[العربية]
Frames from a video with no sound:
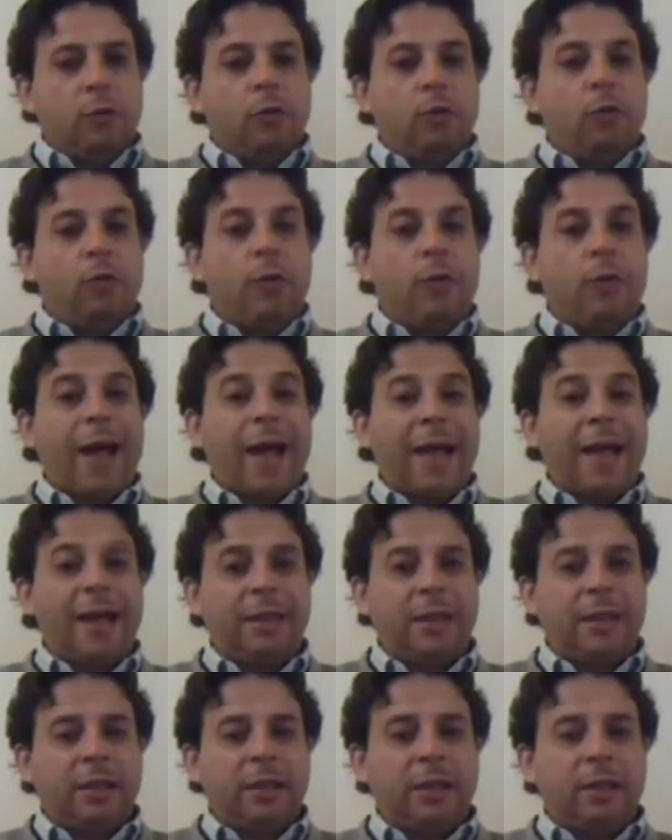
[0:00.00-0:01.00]

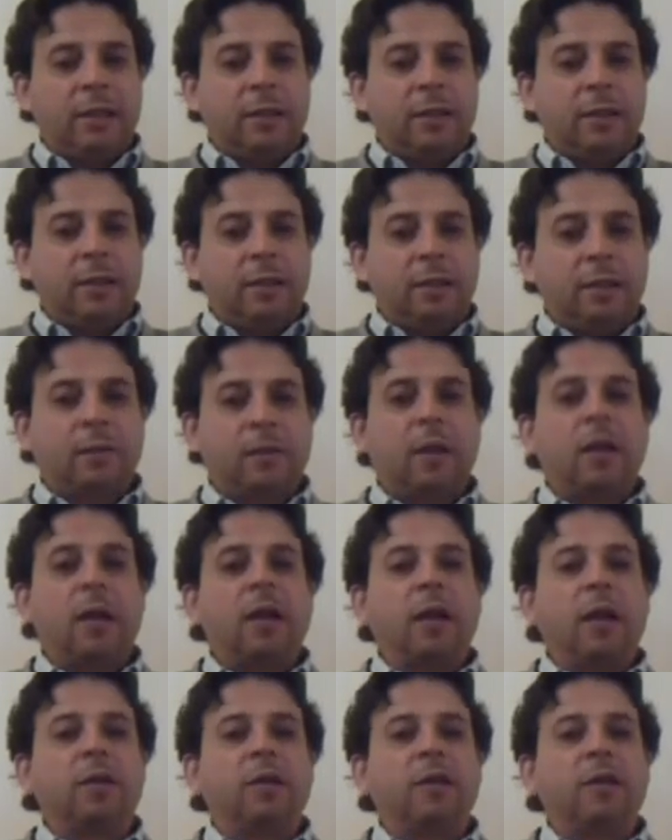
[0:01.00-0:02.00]
يحدد
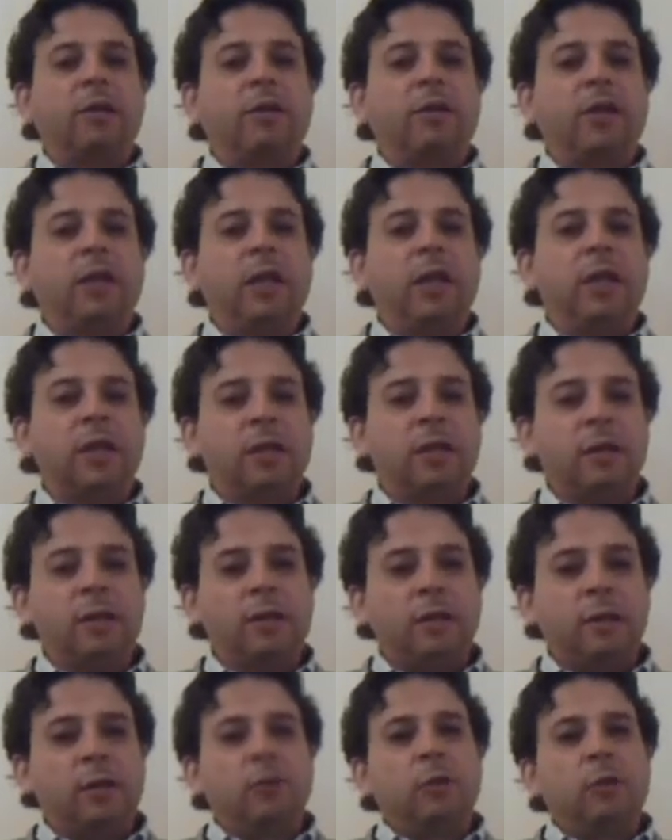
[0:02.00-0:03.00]
طريقة التفكير
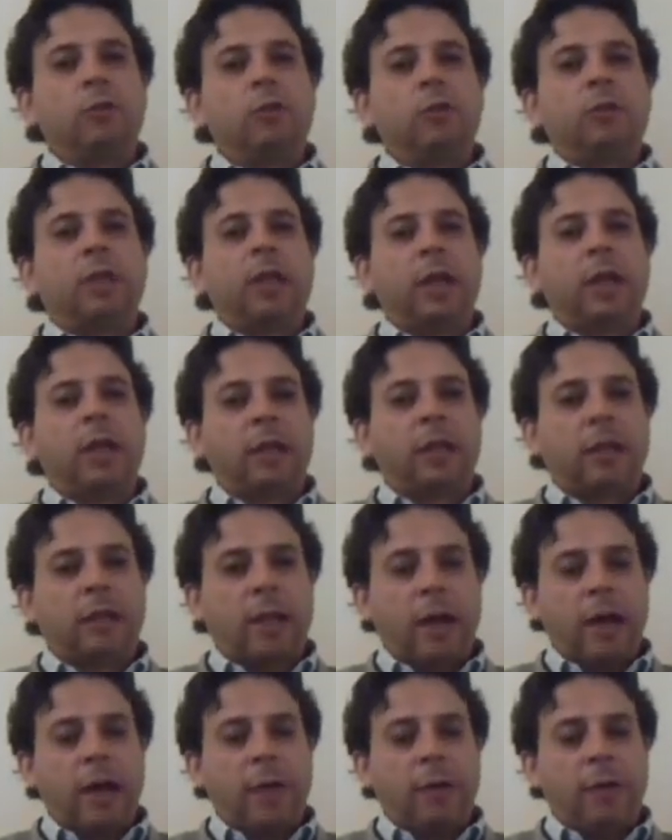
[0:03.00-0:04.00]
وطريقة
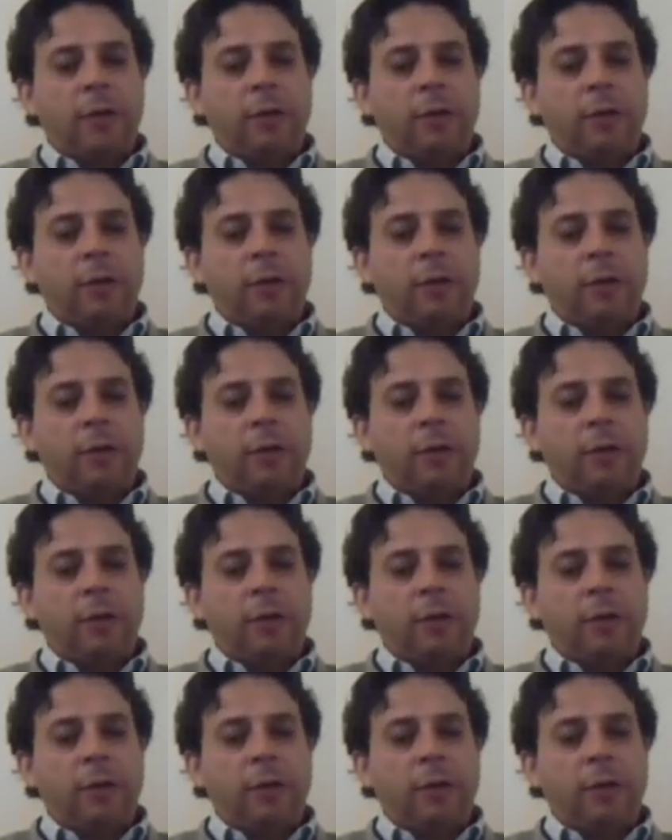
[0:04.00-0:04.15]
التعامل